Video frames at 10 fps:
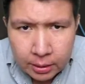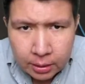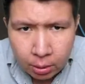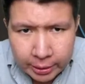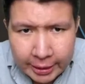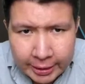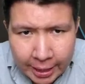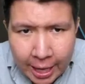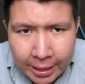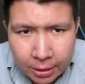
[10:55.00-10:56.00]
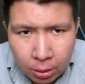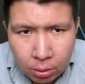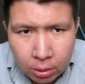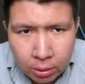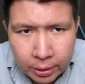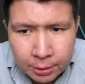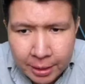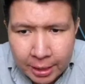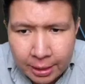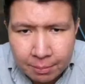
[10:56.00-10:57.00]
Oke, iya, I know. He's
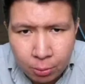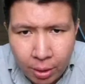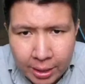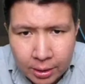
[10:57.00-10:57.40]
behind number one.